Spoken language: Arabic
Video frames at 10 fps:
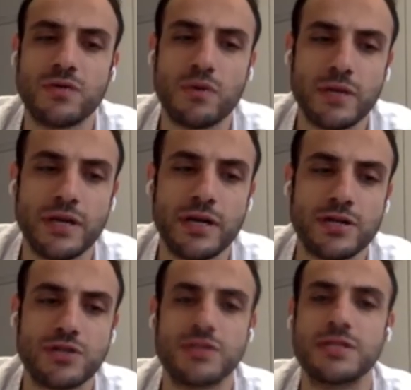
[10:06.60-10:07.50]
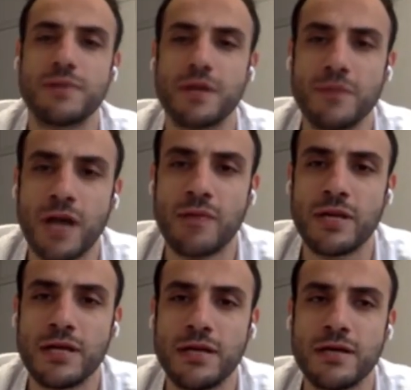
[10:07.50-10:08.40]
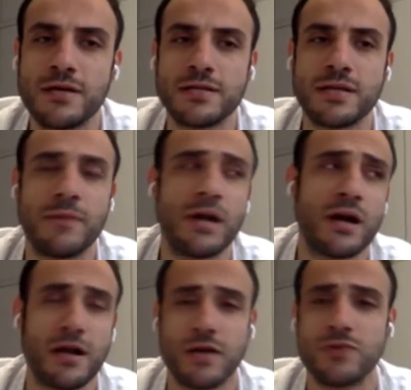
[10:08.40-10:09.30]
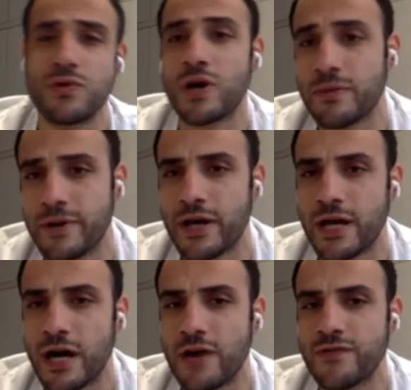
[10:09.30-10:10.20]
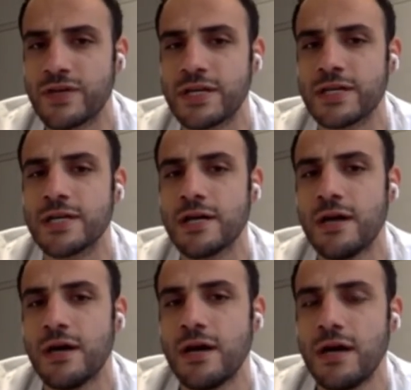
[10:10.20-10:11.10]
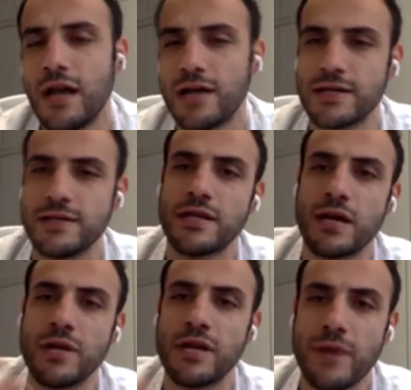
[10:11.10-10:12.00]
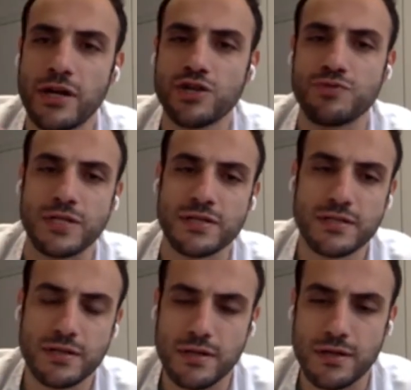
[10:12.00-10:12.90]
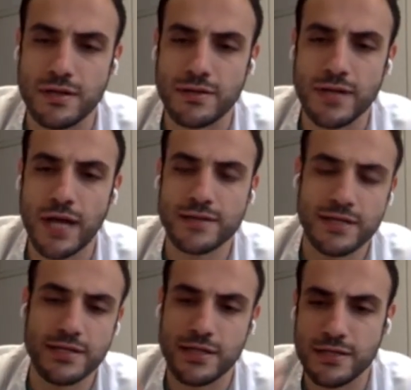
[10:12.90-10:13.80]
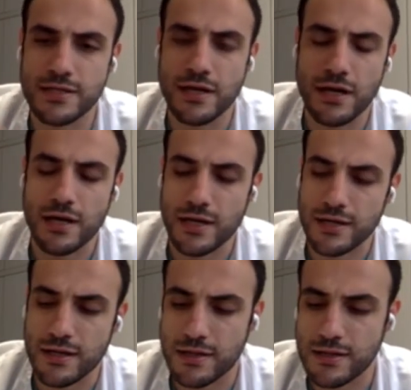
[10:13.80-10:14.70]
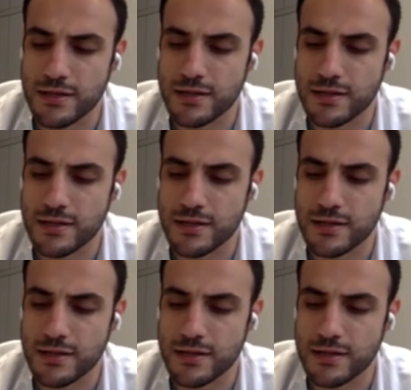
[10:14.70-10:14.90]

او كومبليكيشنز بقلب العمليه اذا ما كان عنده خبره كافيه لحتى يقدر يعمل لها مانجمنت لحتى يقدر يديرها لهي